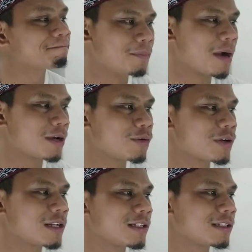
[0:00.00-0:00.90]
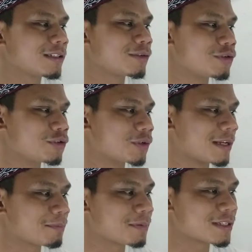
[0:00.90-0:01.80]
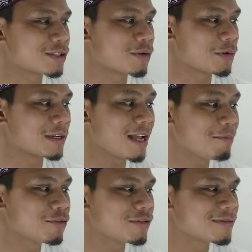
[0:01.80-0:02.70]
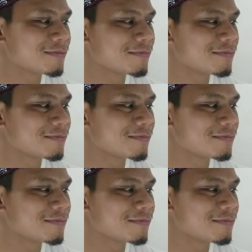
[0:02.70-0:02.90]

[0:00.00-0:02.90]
Mbah Google, tunjukkan pesonamu.